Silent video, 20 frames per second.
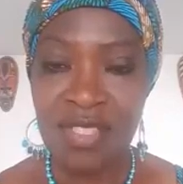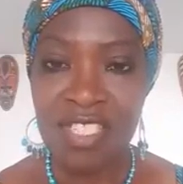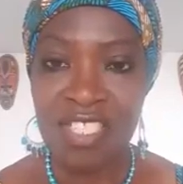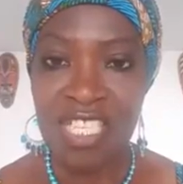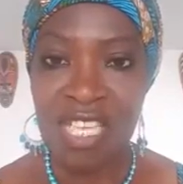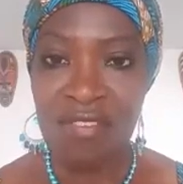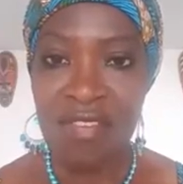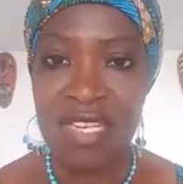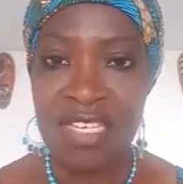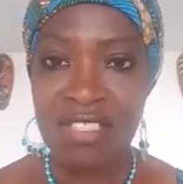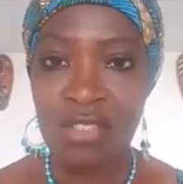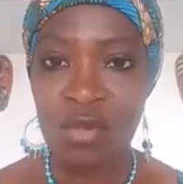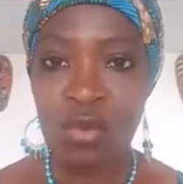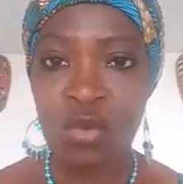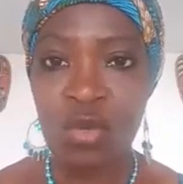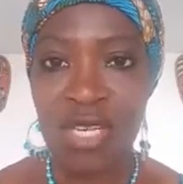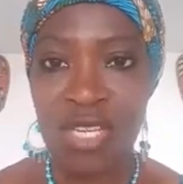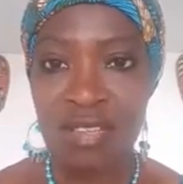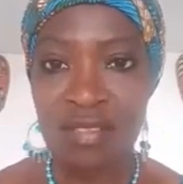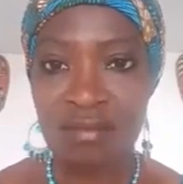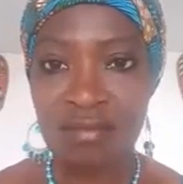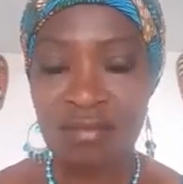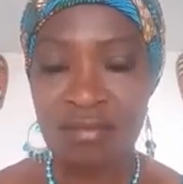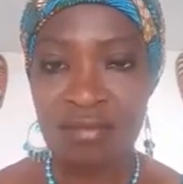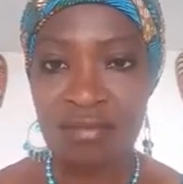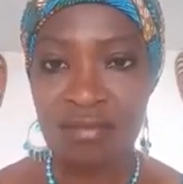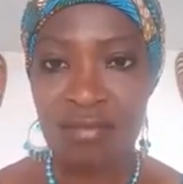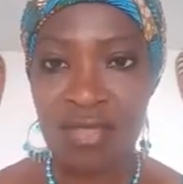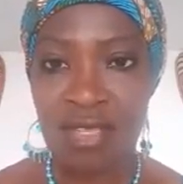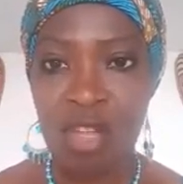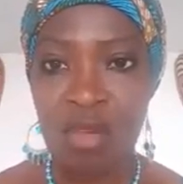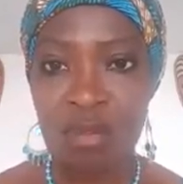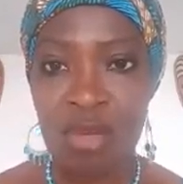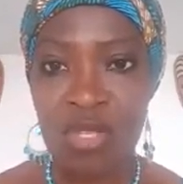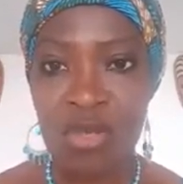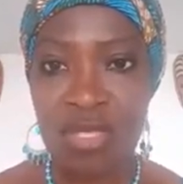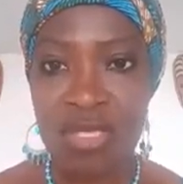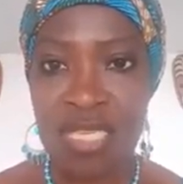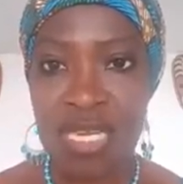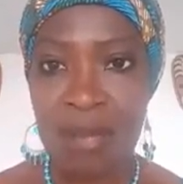J'avais les tourés. Leur
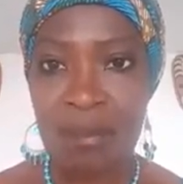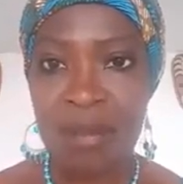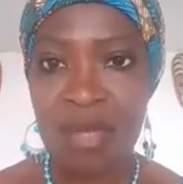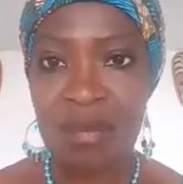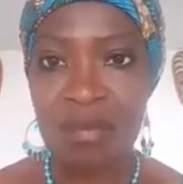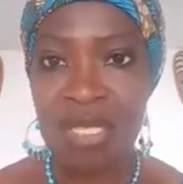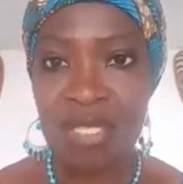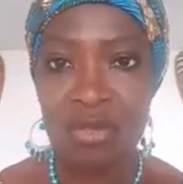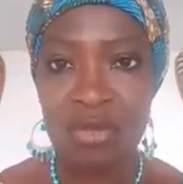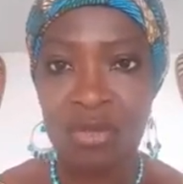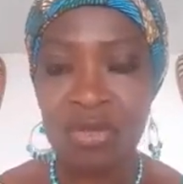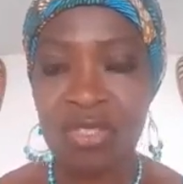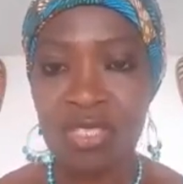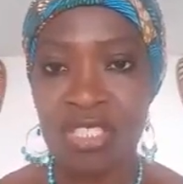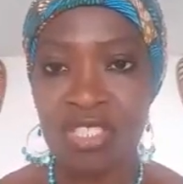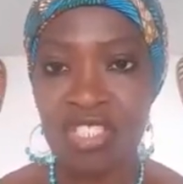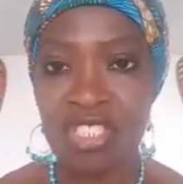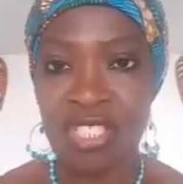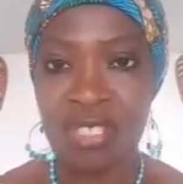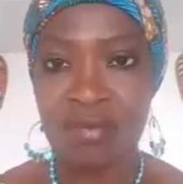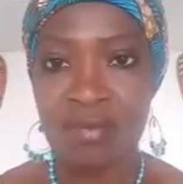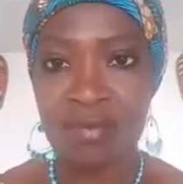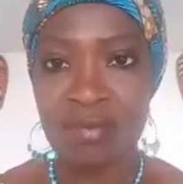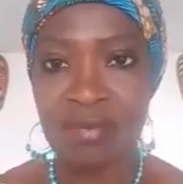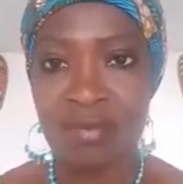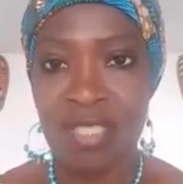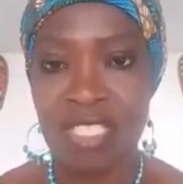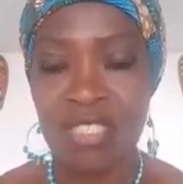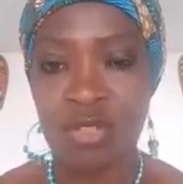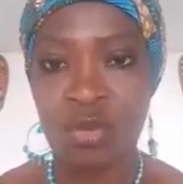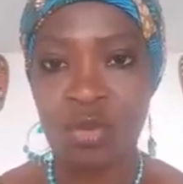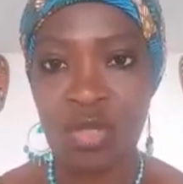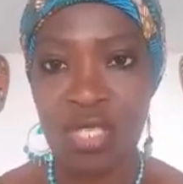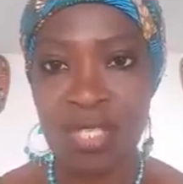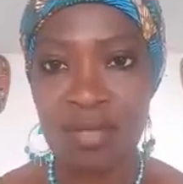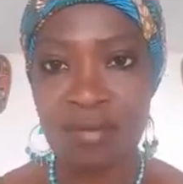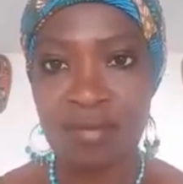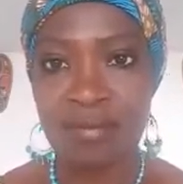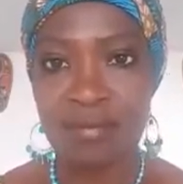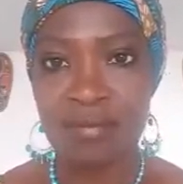maison était la première de notre rangée. Les tourés.